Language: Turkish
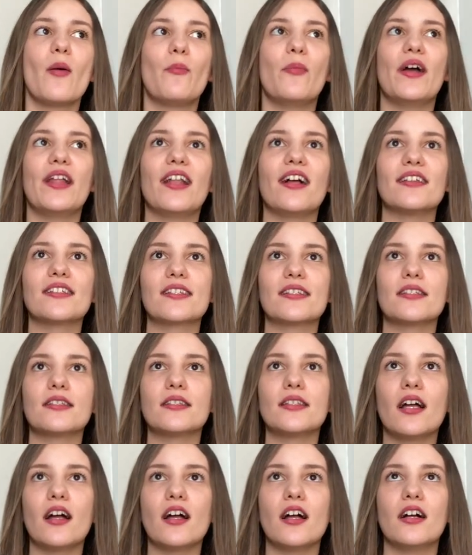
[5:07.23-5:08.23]
Ben
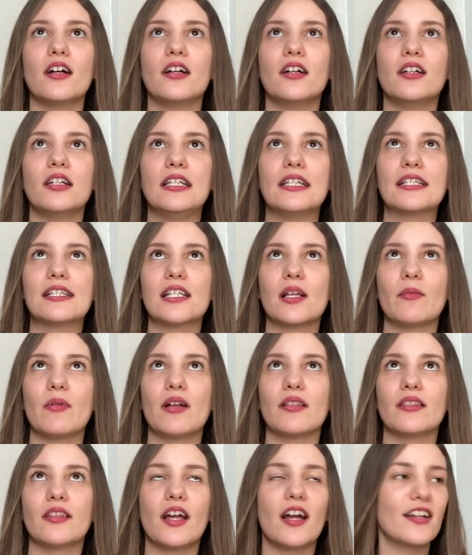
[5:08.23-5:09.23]
aslında ilk
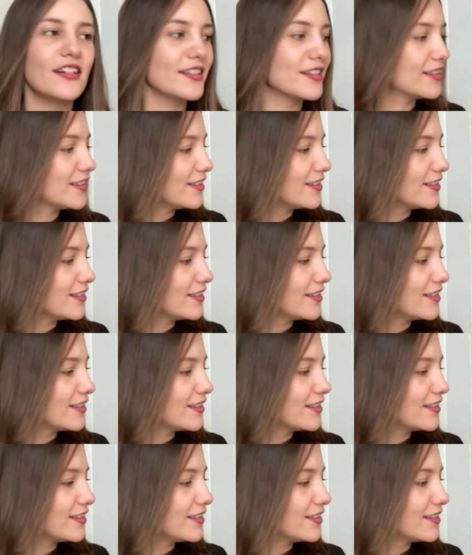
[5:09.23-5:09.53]
zamanlar